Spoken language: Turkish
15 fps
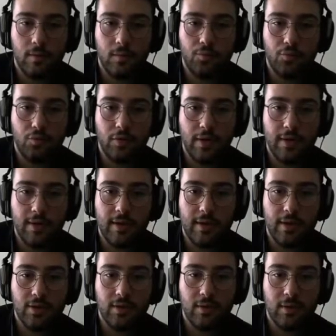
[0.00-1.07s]
Buradan
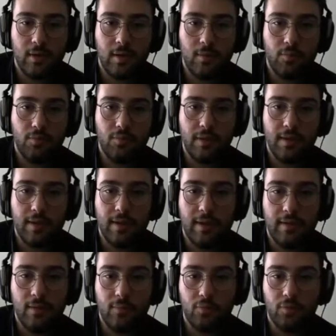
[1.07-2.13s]
nereye şimdi? E buradan
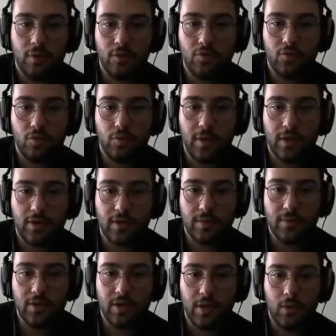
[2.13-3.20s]
herhalde buradan çünkü başka bir
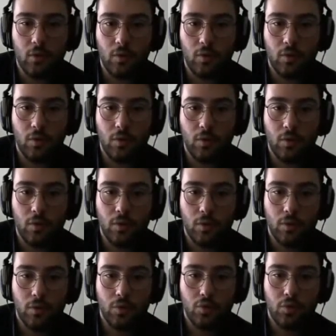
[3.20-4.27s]
şey yok.
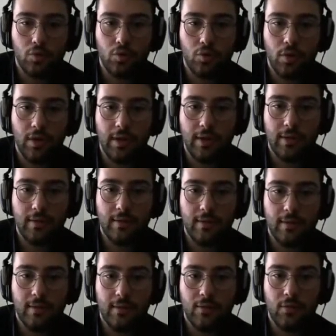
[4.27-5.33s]
Şöyle.
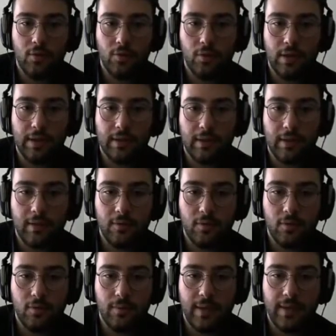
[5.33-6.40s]
Ne olur hatta. Ne
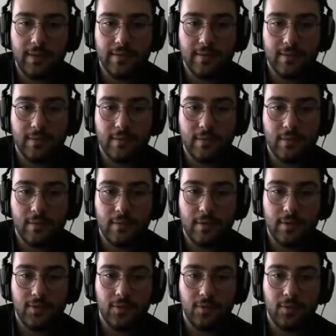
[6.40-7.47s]
olur Max.
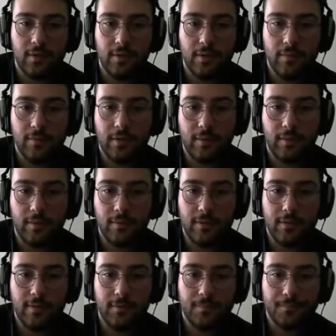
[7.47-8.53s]
Teşekkür ederim. Tamamdır.